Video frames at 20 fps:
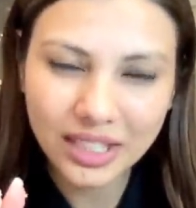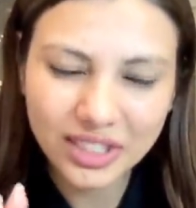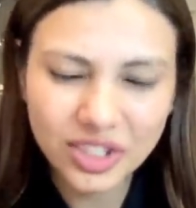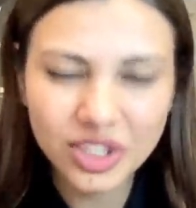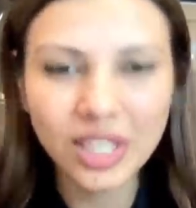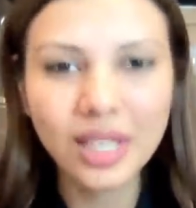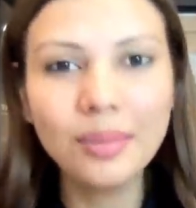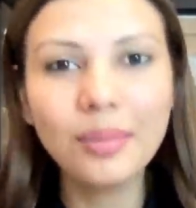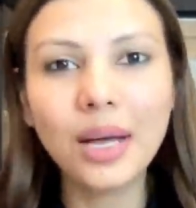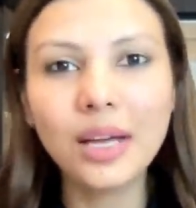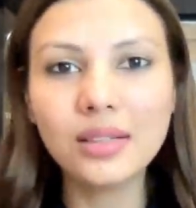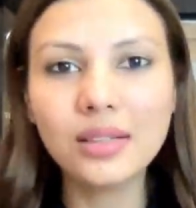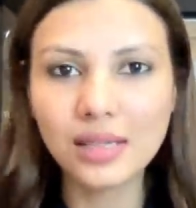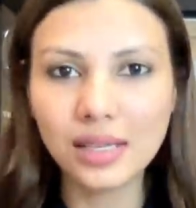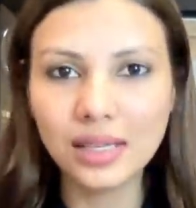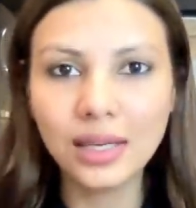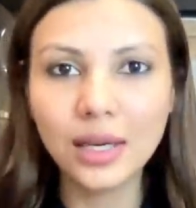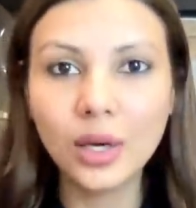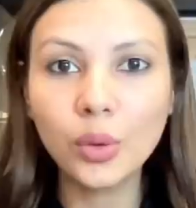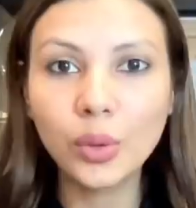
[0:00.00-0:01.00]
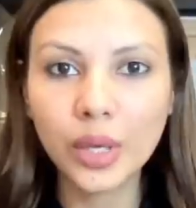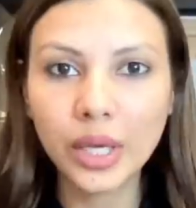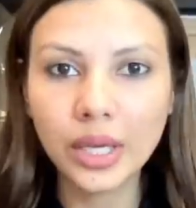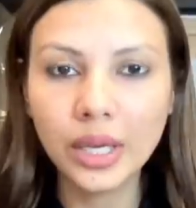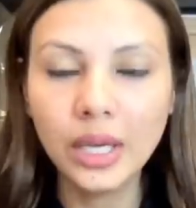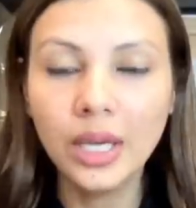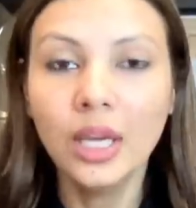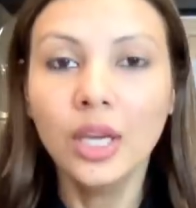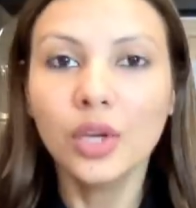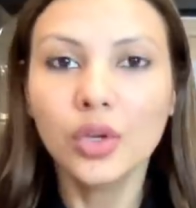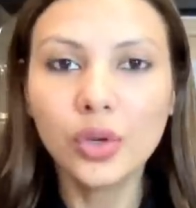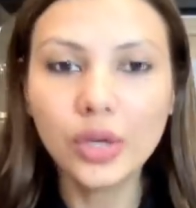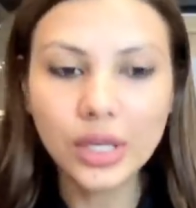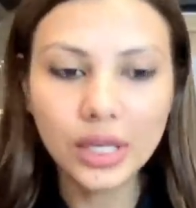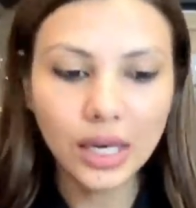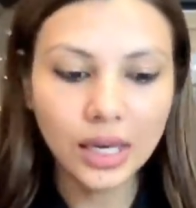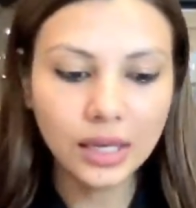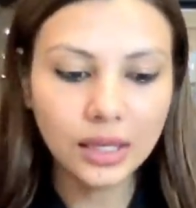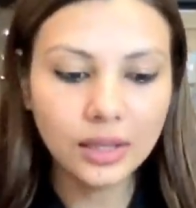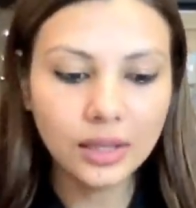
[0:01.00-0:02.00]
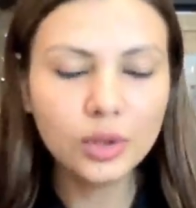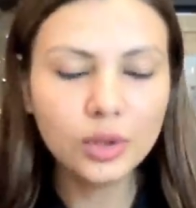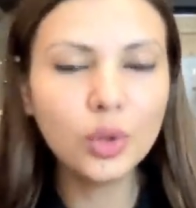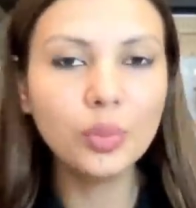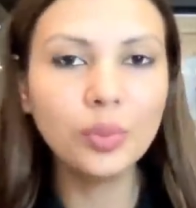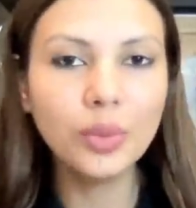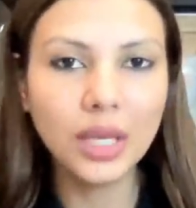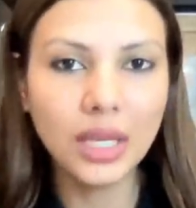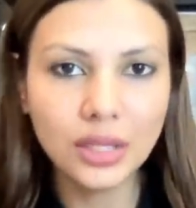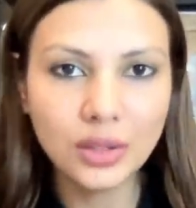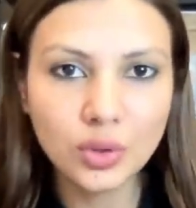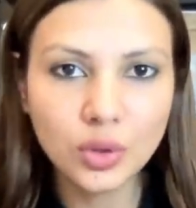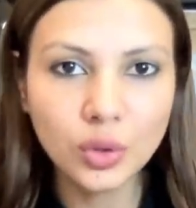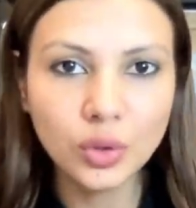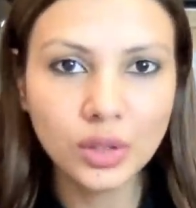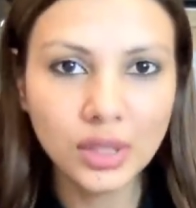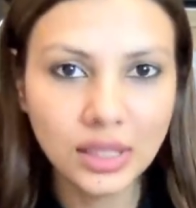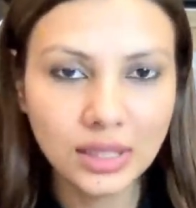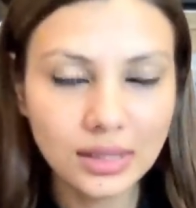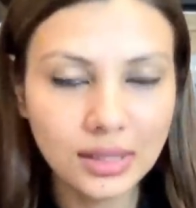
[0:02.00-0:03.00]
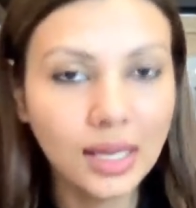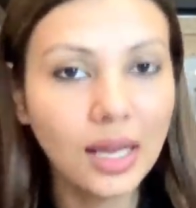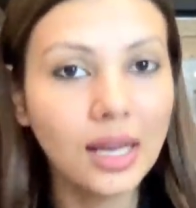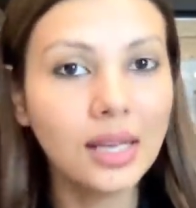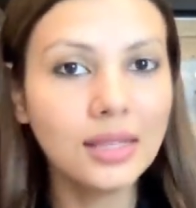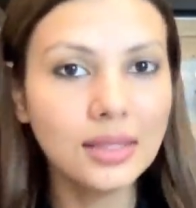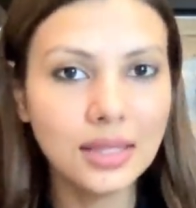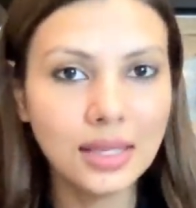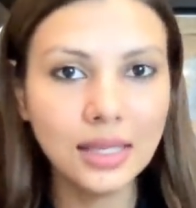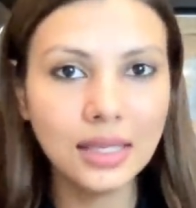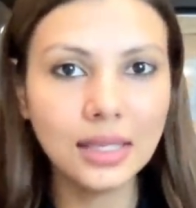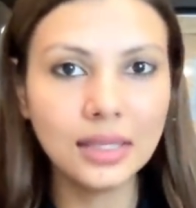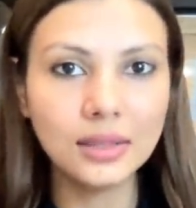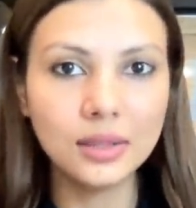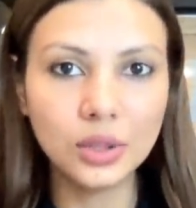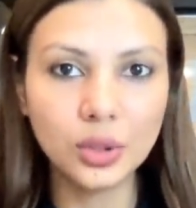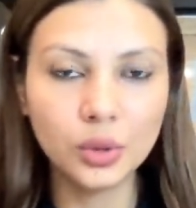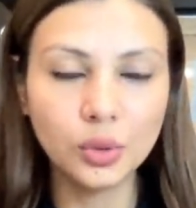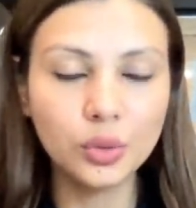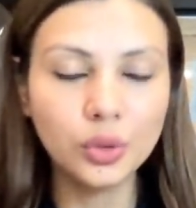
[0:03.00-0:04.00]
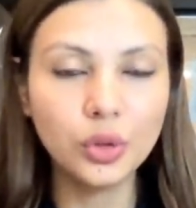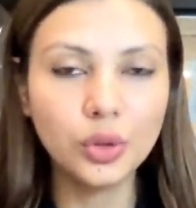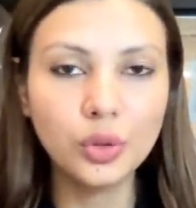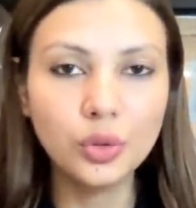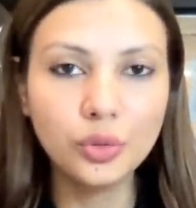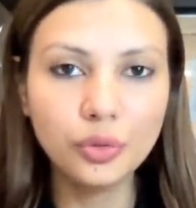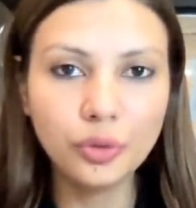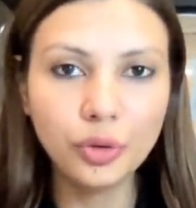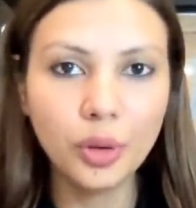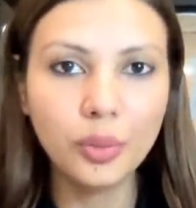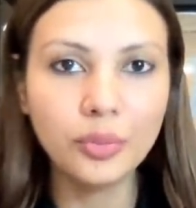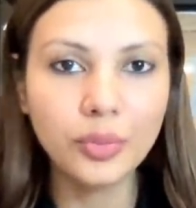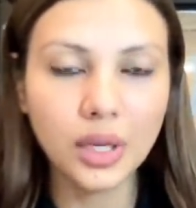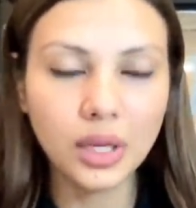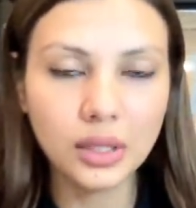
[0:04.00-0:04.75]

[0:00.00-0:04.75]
अच्छे मार्क्स ले आओगे क्योंकि अगर तुम 130 यहाँ से ले आते हो यू नो फ्रॉम